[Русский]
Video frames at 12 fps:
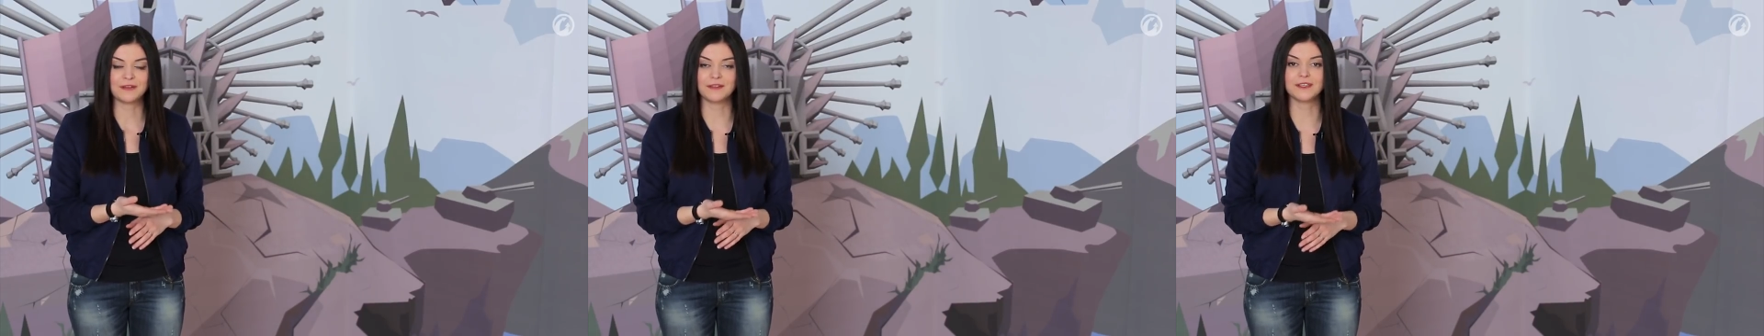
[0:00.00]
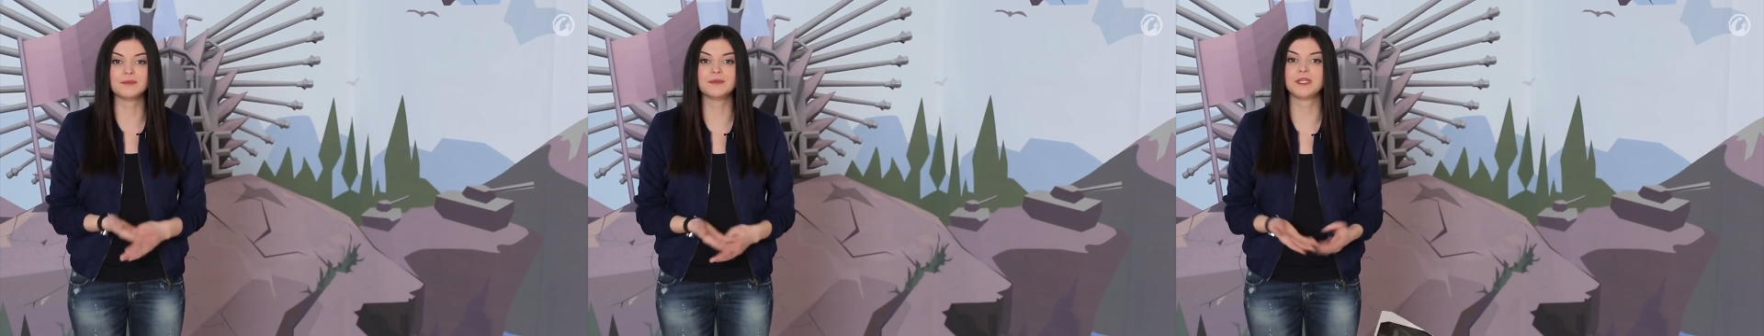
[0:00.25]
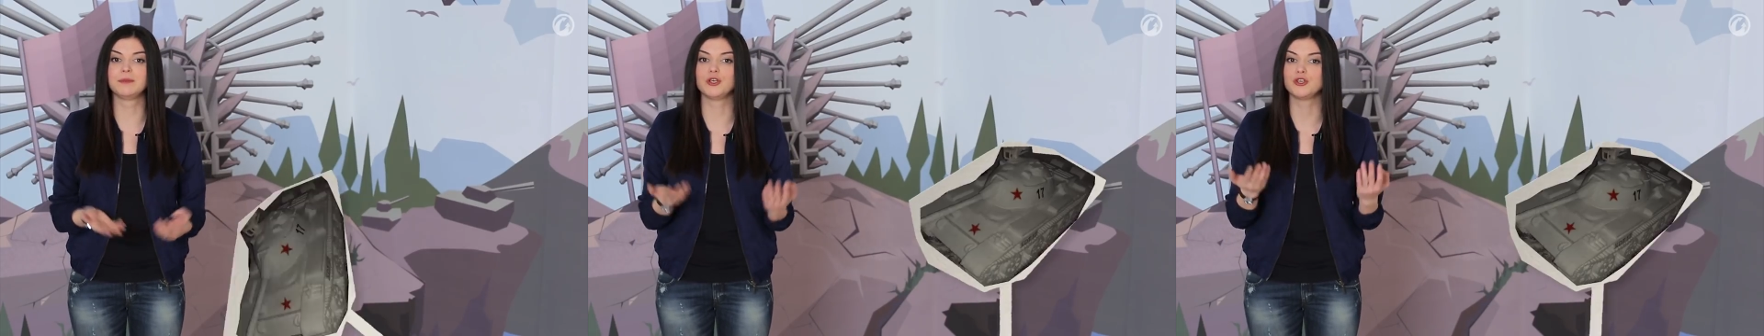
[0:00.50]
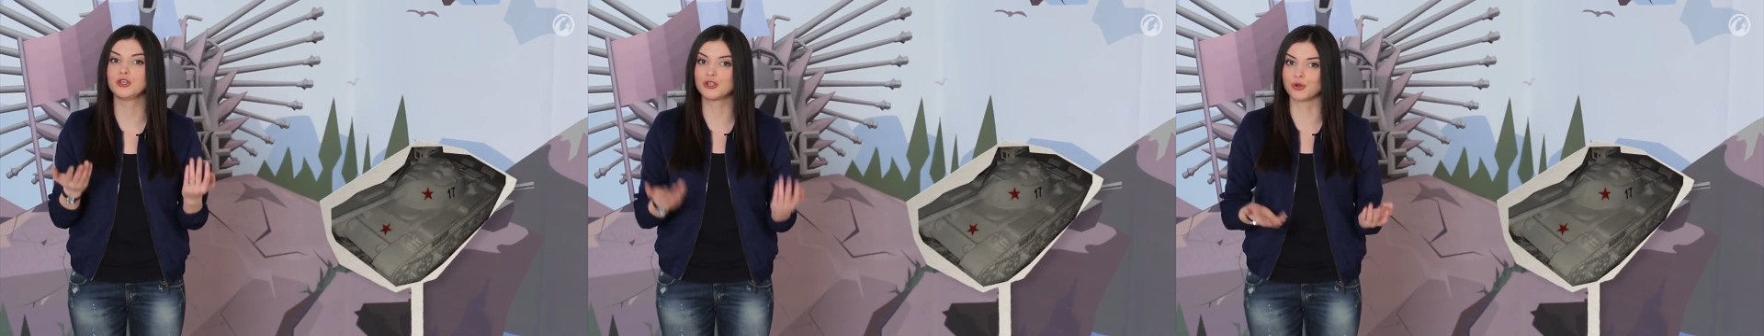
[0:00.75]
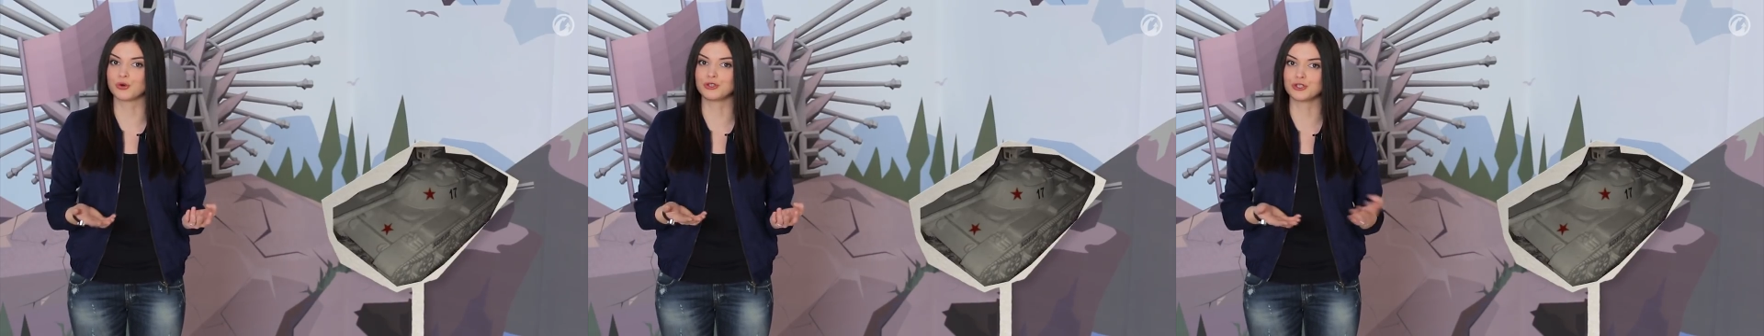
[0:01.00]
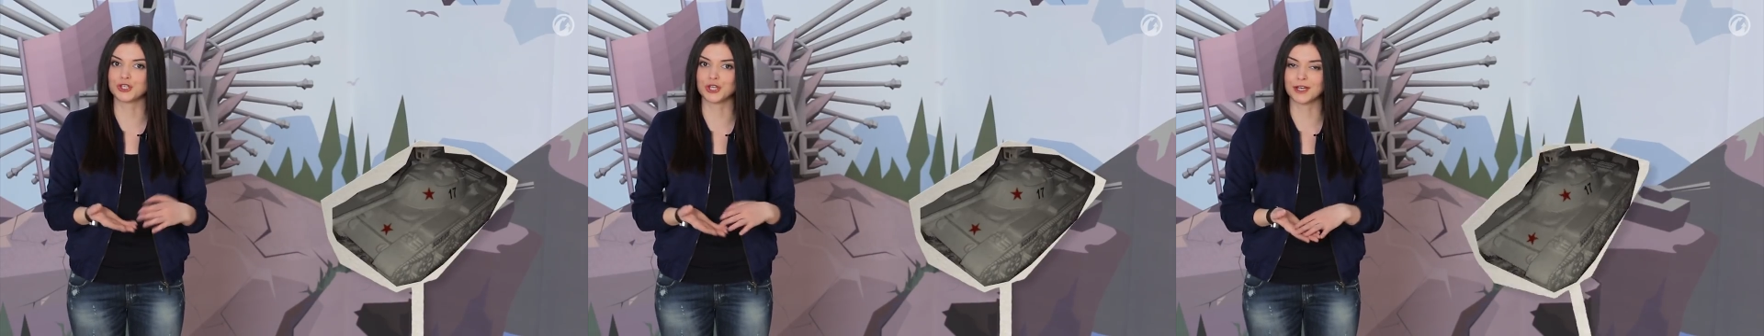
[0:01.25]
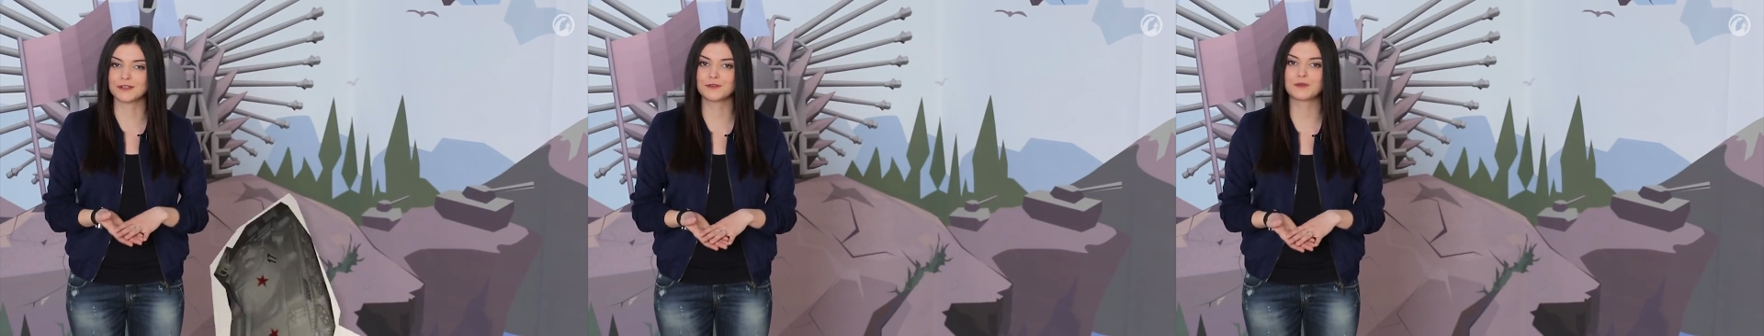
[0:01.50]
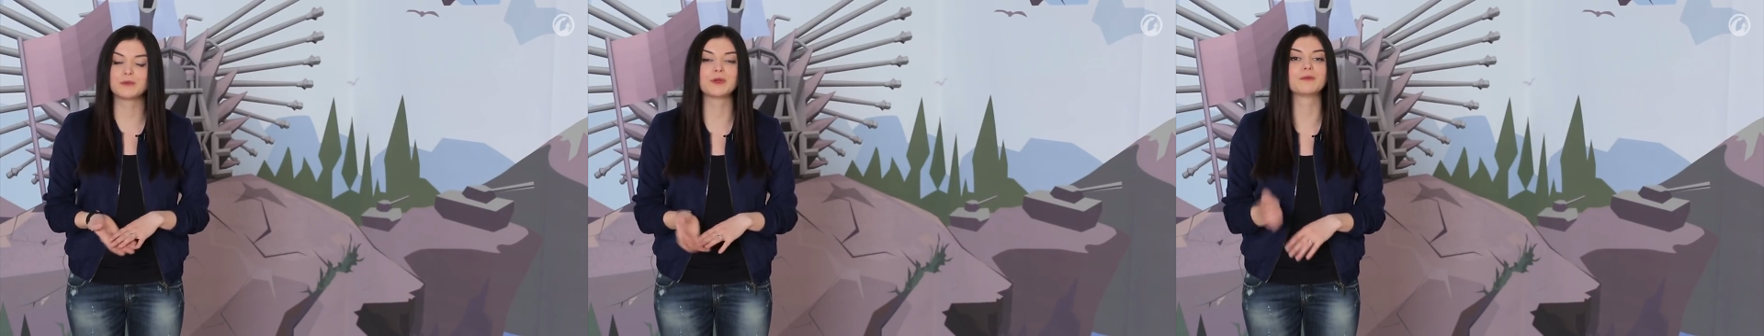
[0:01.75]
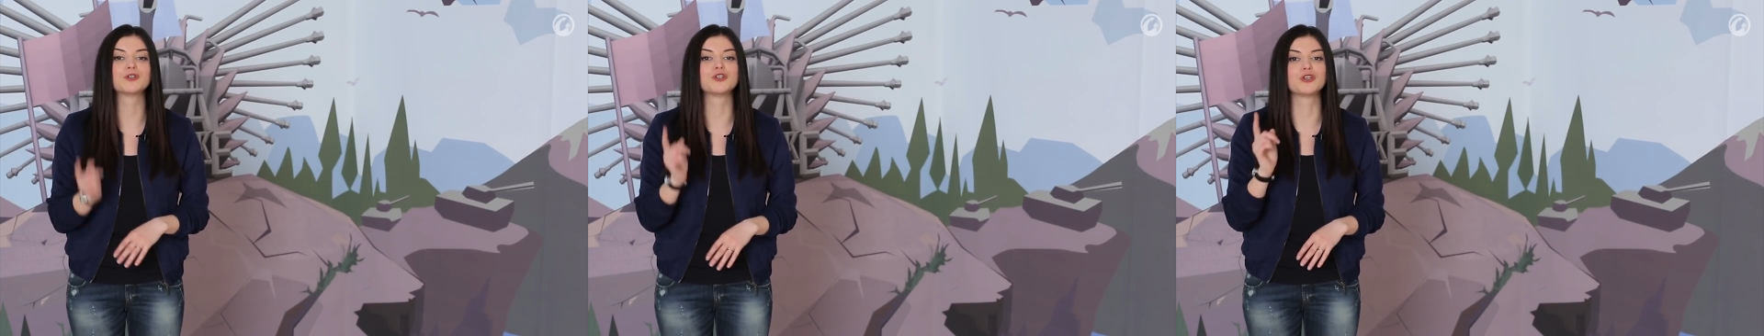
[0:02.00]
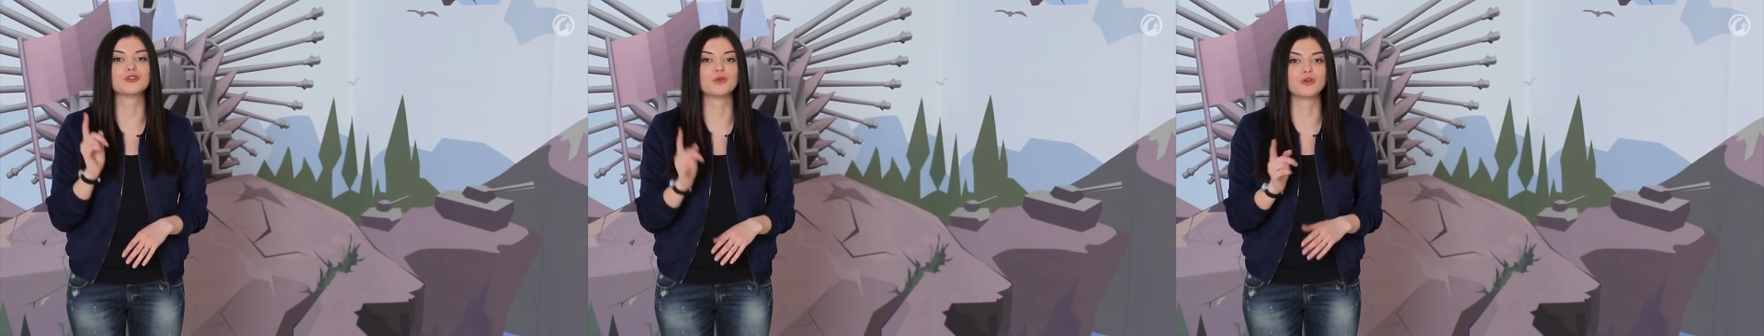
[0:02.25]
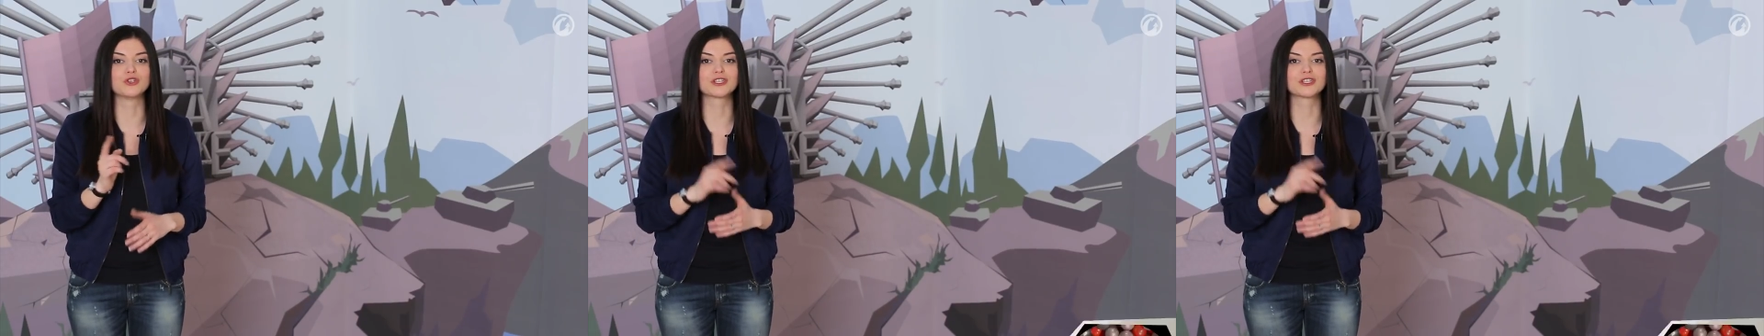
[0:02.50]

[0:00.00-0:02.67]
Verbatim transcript: Дадим Диме еще один шанс, выберем очередной